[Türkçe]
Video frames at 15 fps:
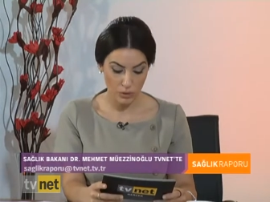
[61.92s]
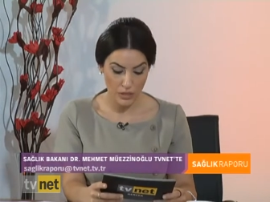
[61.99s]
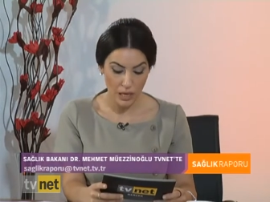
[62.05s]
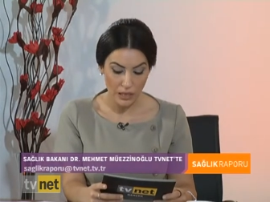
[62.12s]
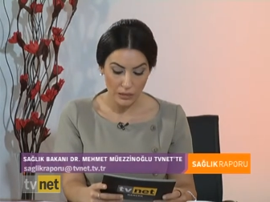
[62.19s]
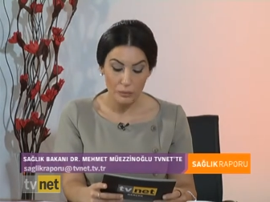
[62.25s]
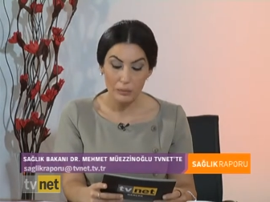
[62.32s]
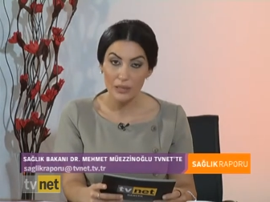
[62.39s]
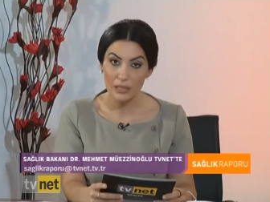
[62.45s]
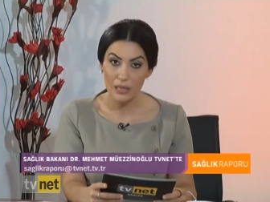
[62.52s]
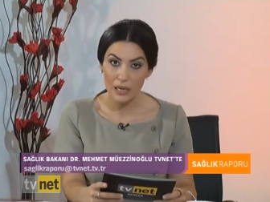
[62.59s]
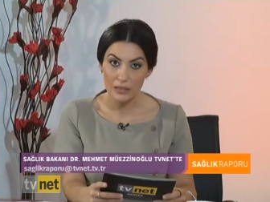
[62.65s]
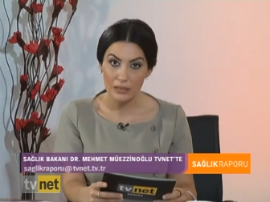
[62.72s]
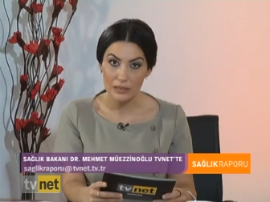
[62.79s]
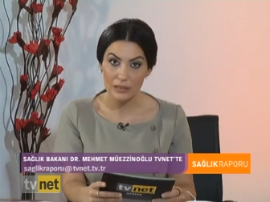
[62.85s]
Sağlık
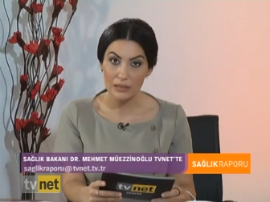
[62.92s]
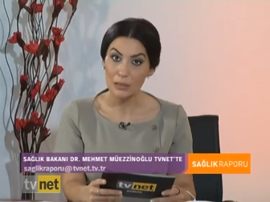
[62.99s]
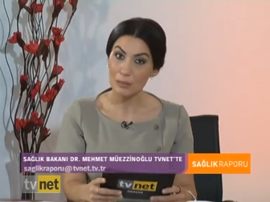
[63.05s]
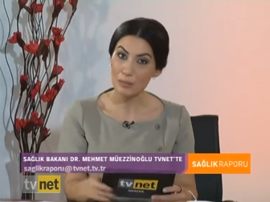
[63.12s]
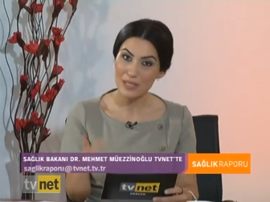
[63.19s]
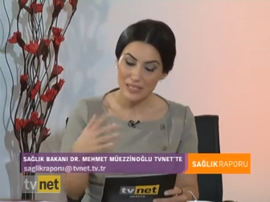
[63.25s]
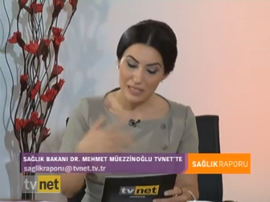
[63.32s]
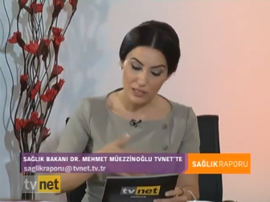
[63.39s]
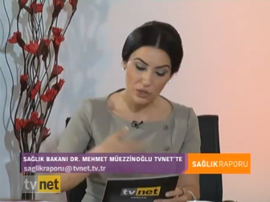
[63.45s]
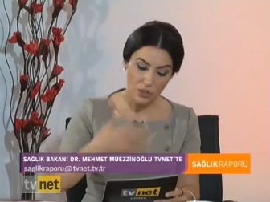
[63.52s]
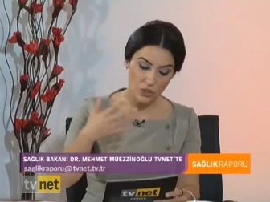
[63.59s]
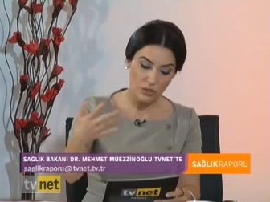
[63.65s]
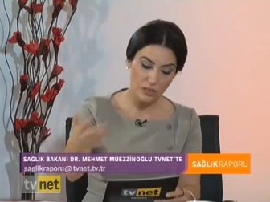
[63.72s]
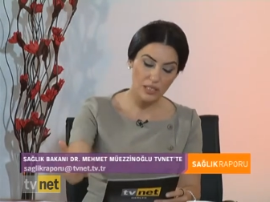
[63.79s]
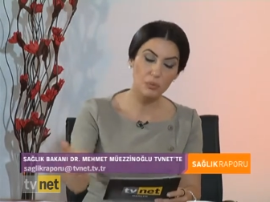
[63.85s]
Bakanlığı bizler
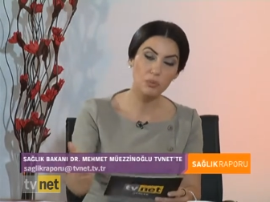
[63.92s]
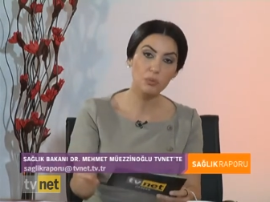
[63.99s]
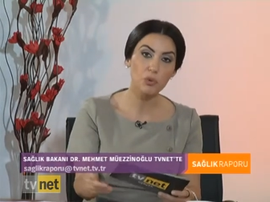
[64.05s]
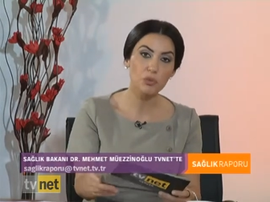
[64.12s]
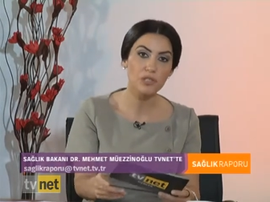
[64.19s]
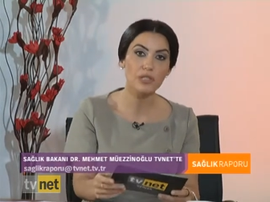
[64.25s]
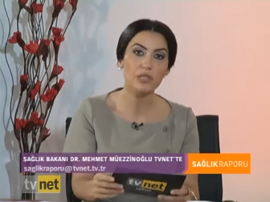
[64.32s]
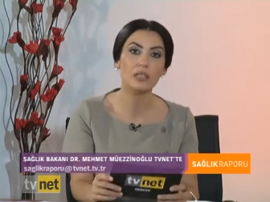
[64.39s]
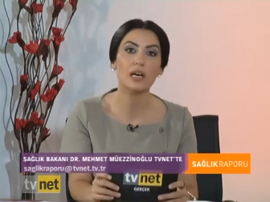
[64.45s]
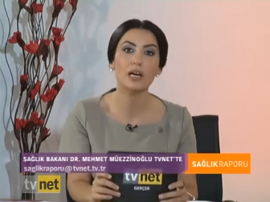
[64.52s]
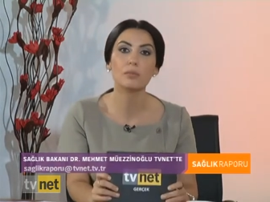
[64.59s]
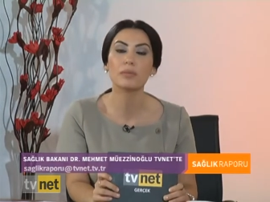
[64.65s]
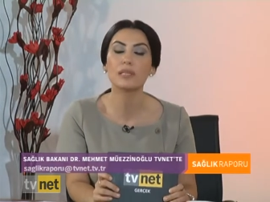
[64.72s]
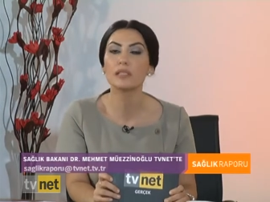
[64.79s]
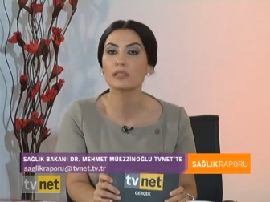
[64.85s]
için ne gibi
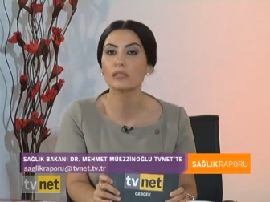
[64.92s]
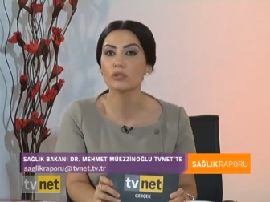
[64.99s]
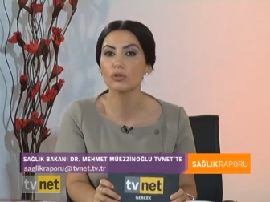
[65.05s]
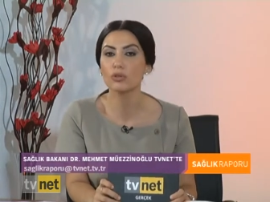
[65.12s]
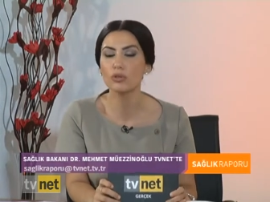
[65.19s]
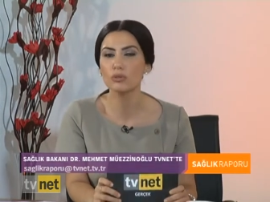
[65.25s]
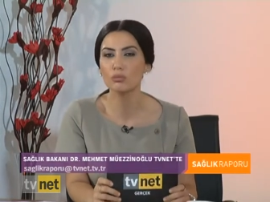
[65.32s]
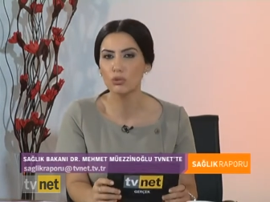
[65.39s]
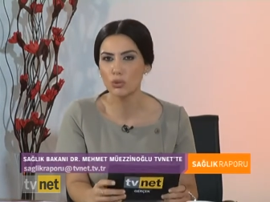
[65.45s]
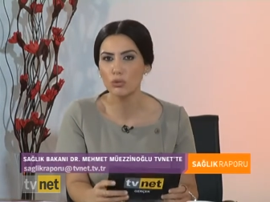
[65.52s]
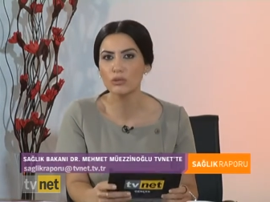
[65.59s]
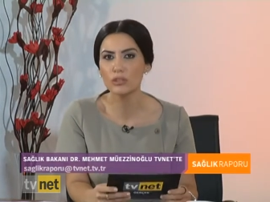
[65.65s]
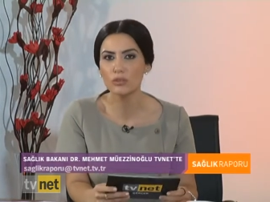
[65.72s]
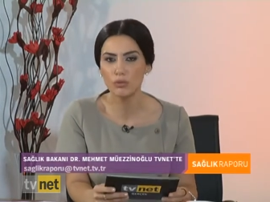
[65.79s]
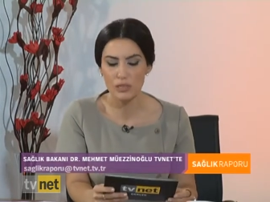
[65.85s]
politikalar belirliyor? Bu
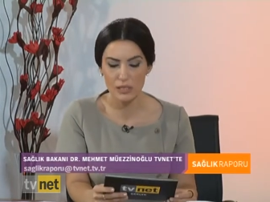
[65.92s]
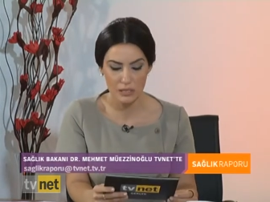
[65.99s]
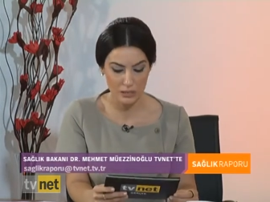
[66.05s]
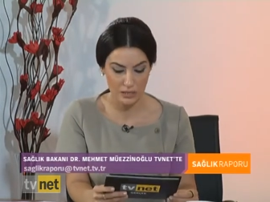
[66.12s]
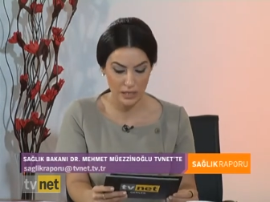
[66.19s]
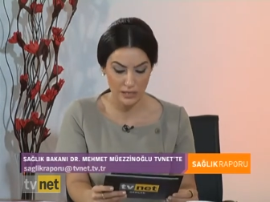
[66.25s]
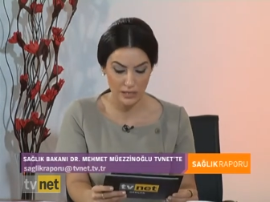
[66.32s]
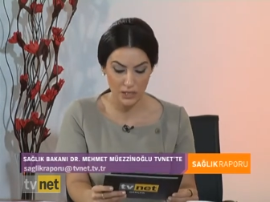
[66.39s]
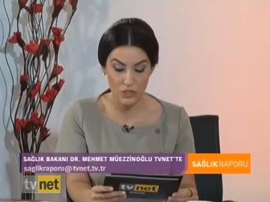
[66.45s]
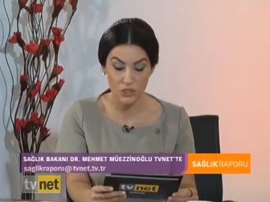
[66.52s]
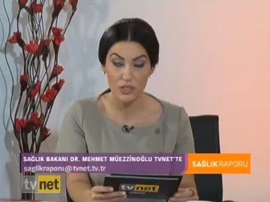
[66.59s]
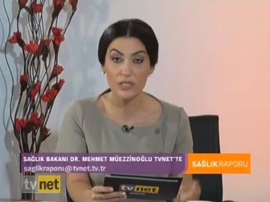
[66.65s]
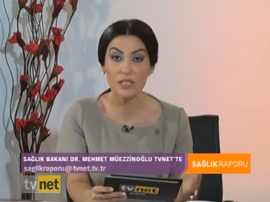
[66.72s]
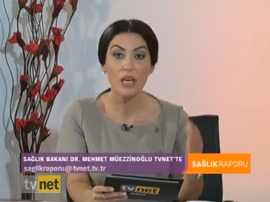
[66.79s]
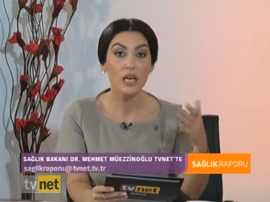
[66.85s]
konuların üzerinden
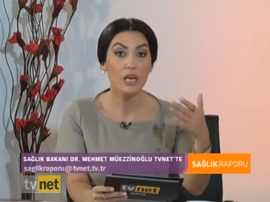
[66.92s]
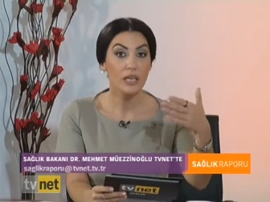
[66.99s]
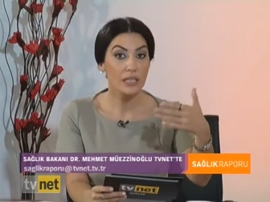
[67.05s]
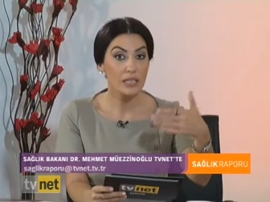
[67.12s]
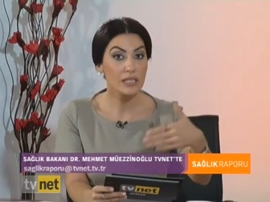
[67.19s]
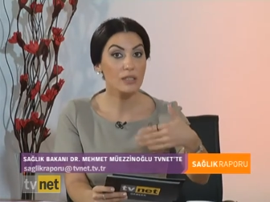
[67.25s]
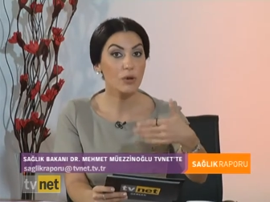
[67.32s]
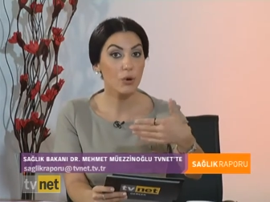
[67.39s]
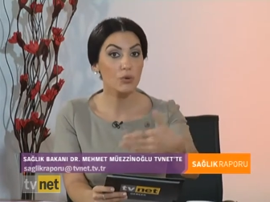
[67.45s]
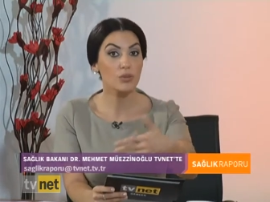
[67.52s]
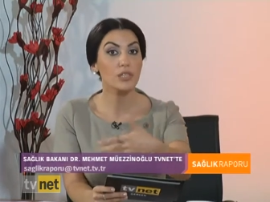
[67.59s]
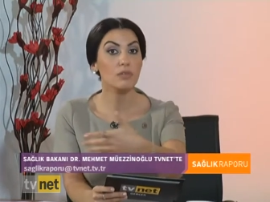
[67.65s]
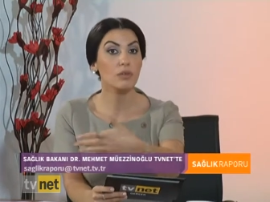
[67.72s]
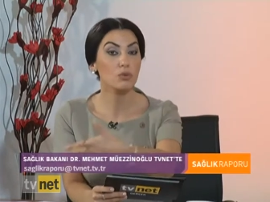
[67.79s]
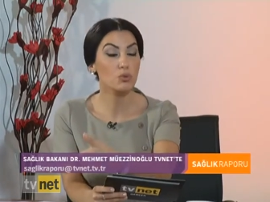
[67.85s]
geçeceğiz kısa,
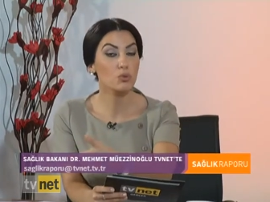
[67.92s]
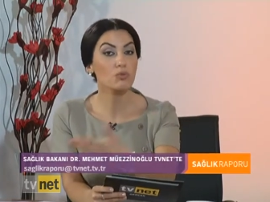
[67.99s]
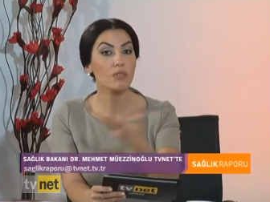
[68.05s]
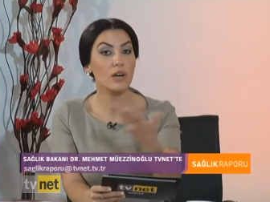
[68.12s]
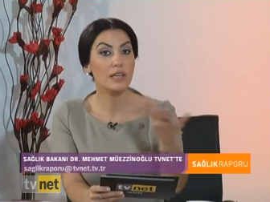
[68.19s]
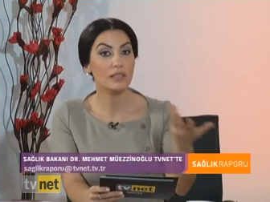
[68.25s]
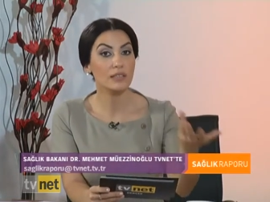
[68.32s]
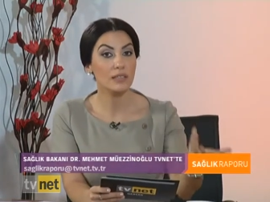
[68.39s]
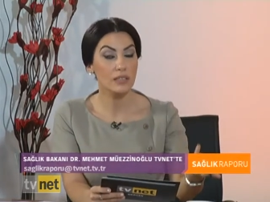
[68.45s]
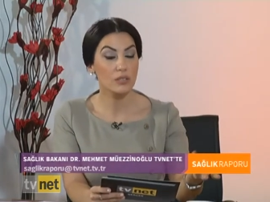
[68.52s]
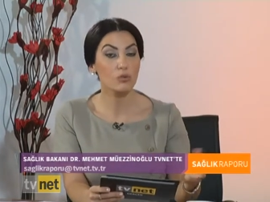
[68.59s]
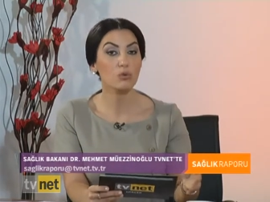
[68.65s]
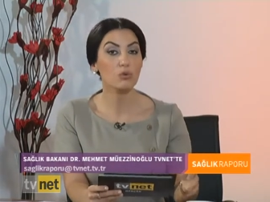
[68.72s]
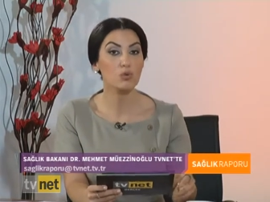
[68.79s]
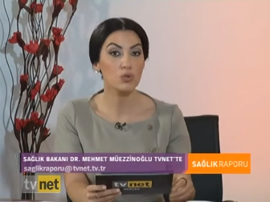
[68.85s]
orta ve uzun vadedeki
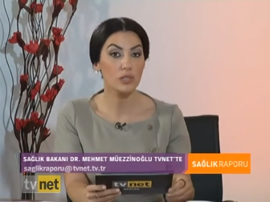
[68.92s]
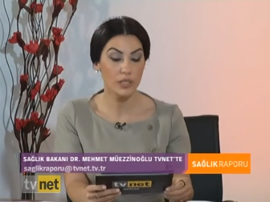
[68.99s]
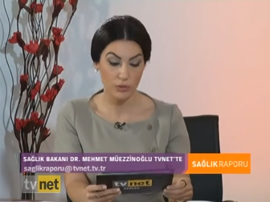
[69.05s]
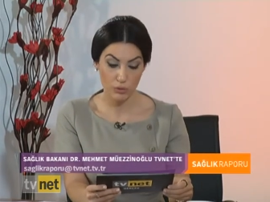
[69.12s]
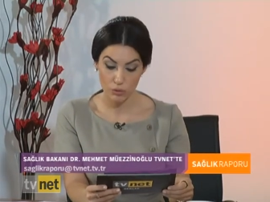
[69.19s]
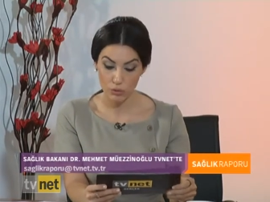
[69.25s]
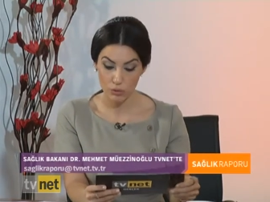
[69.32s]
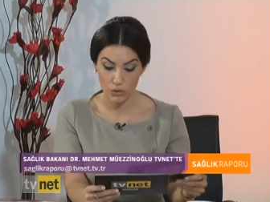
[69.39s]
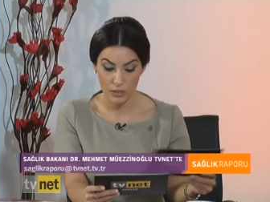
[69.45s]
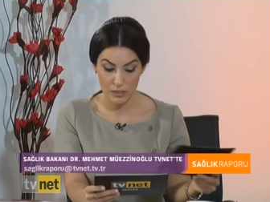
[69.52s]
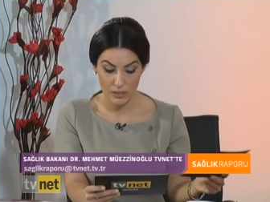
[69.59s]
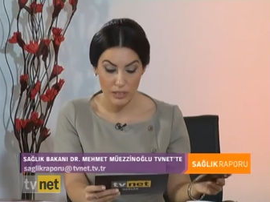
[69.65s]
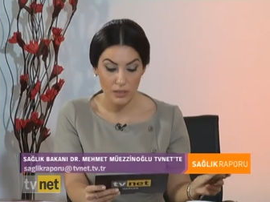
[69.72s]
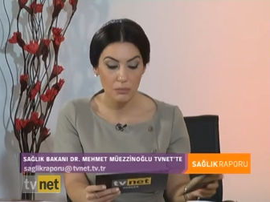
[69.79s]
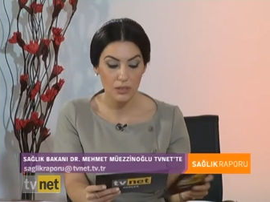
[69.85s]
sonuçlarını soracağız
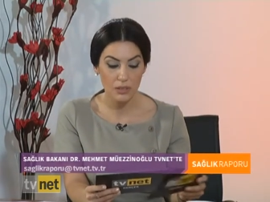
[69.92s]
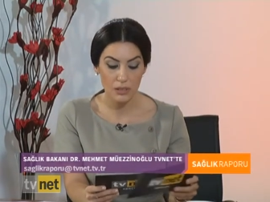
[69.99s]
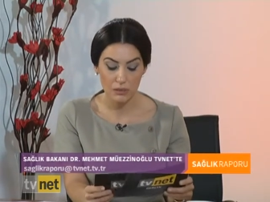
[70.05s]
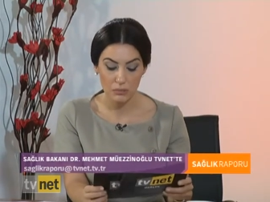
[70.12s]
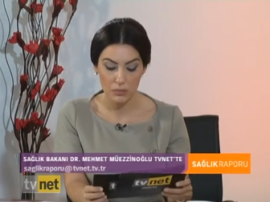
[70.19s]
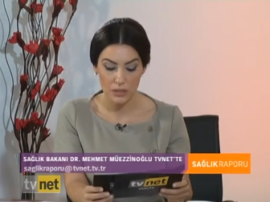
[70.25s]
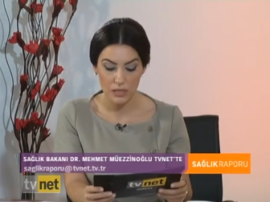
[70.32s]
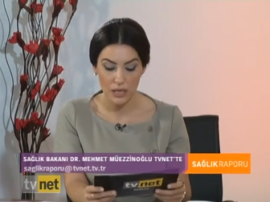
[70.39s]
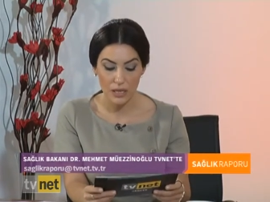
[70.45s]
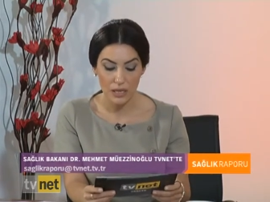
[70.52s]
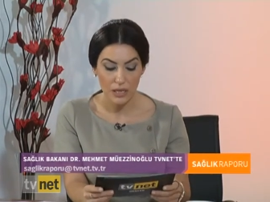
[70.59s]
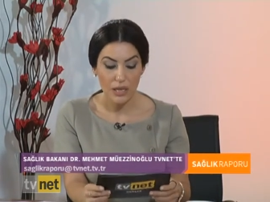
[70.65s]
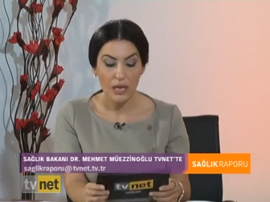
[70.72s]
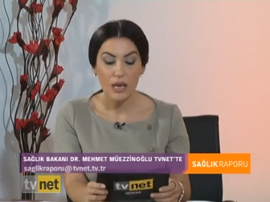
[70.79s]
Sayın Bakanımıza.